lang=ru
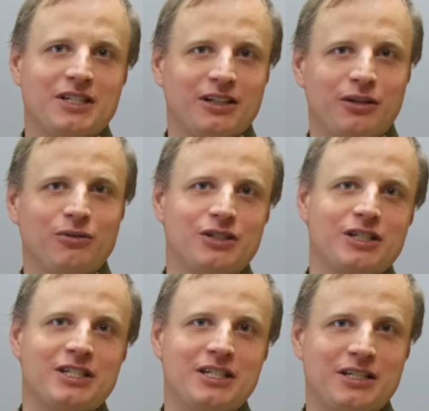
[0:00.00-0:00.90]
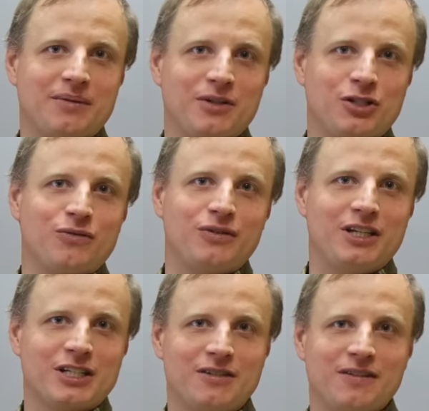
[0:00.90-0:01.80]
столкнулся с этим еще в
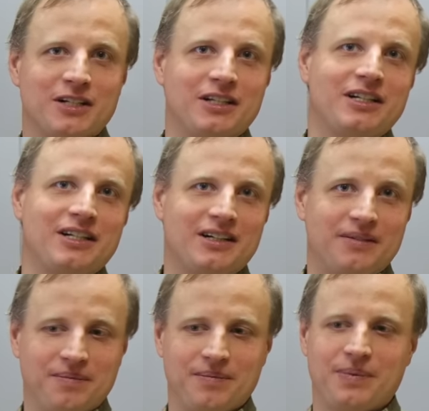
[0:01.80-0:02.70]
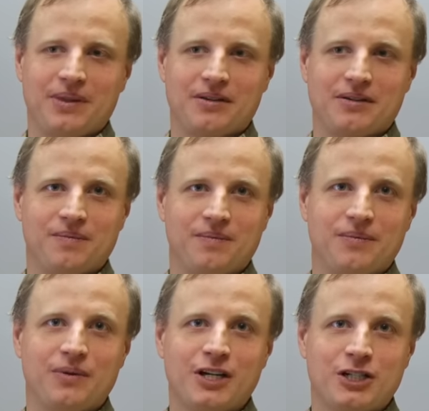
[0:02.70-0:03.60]
детстве, когда э,
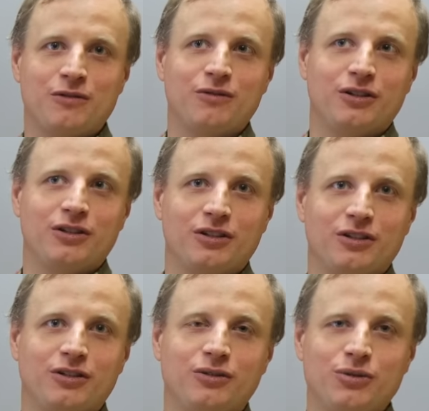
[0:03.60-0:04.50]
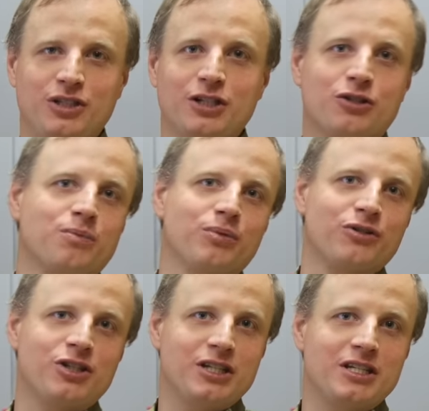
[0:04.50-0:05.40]
выращивал э, гусениц, чтобы
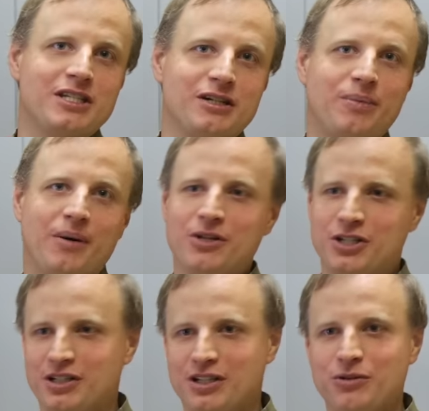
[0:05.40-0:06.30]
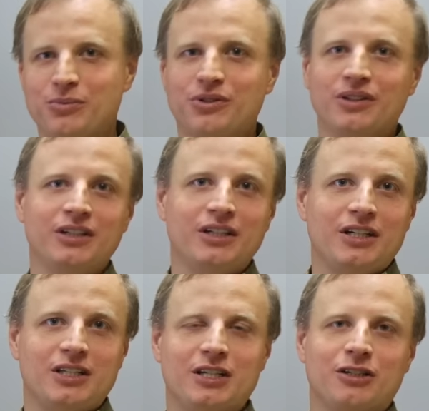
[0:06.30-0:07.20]
получить из них бабочек. Я думаю,
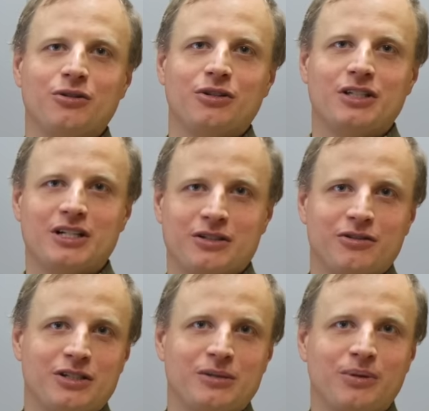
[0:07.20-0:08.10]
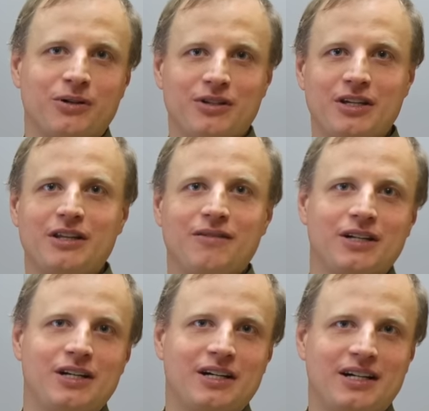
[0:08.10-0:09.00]
те, кто интересовался природой,
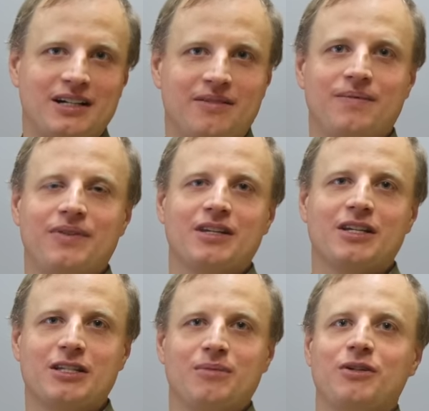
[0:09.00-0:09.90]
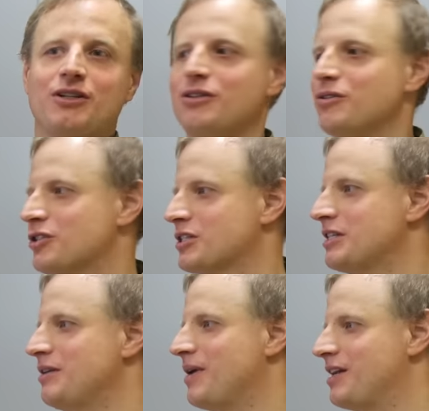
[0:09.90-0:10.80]
наверняка этим тоже
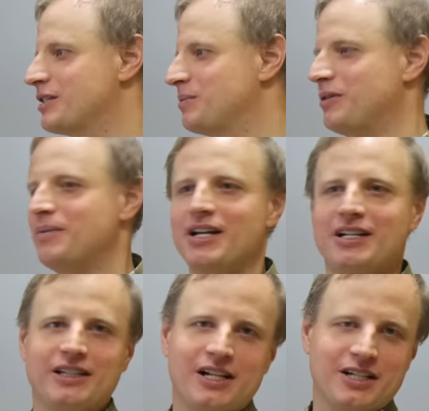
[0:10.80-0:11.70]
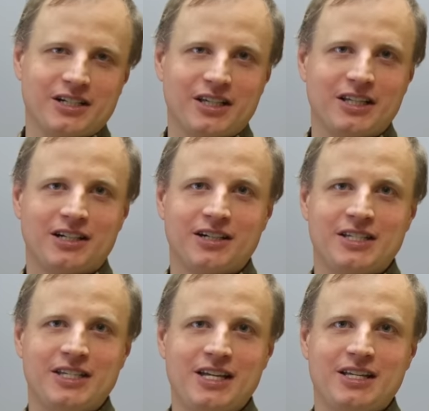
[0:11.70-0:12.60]
занимались. Подбирали для них какие-то
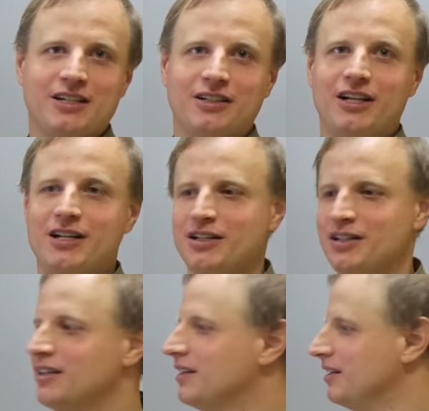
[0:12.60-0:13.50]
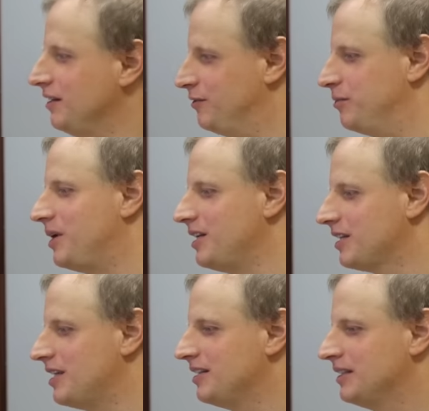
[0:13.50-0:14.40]
растения, клали их в
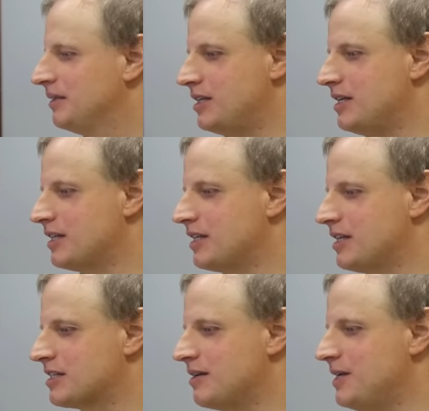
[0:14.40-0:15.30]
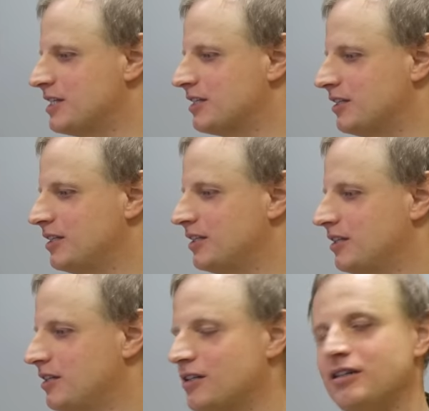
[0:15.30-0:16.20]
банки. Я тогда заметил
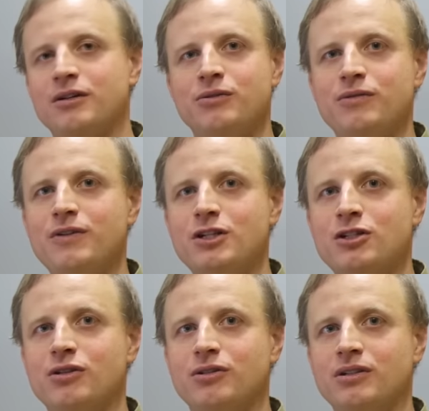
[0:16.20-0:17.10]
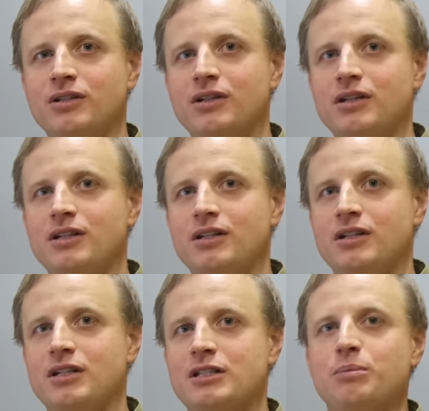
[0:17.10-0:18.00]
такую вещь, что
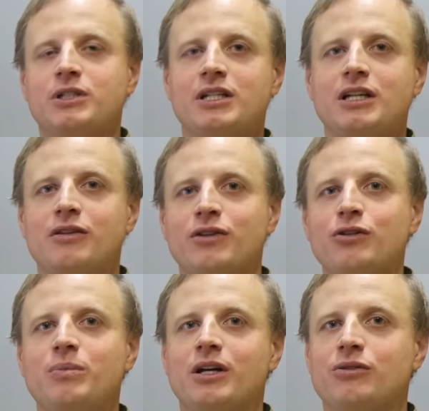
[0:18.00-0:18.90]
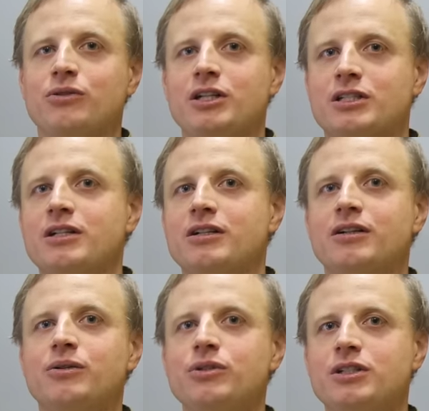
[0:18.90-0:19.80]
если посадить в одну банку
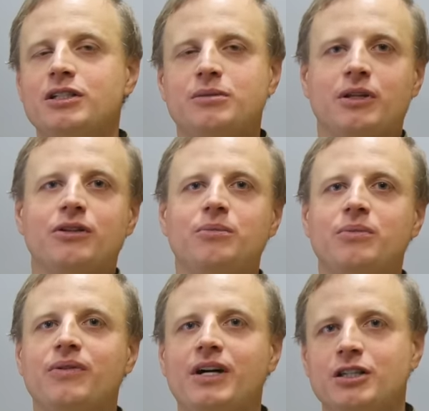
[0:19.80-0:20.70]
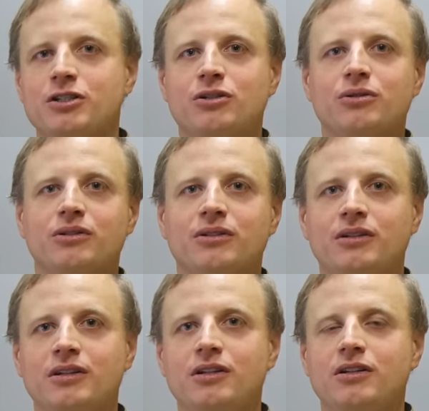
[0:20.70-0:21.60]
несколько гусениц, потом бывает, что
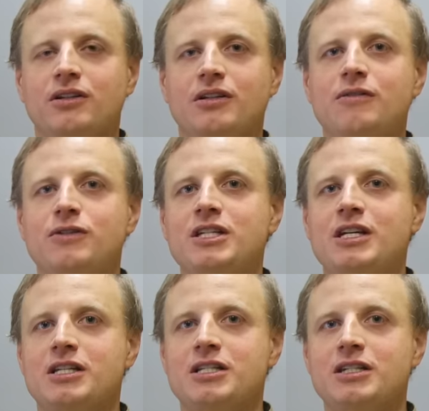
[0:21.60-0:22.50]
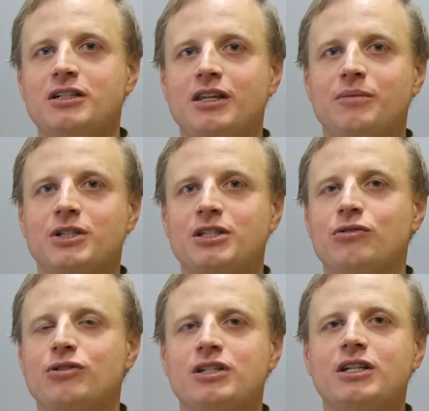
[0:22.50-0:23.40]
не все из них там
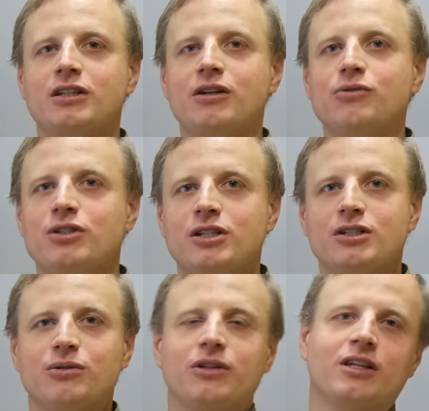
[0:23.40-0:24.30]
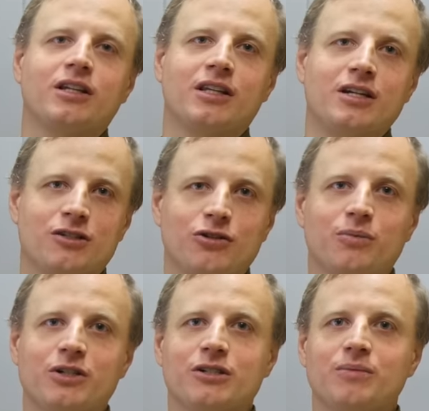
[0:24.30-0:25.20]
остаются. Некоторые гусеницы куда-то
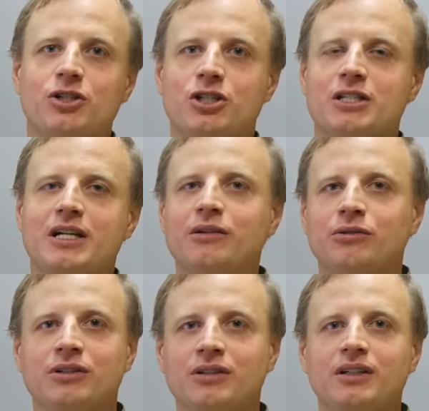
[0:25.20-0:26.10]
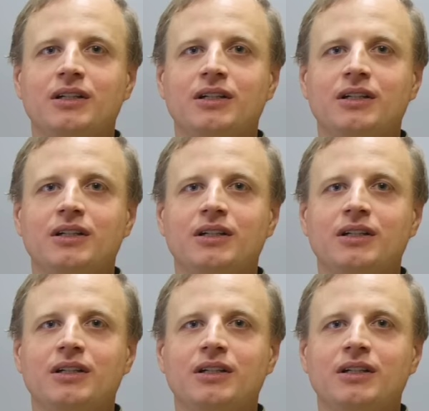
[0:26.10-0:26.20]
таинственным образом исчезают.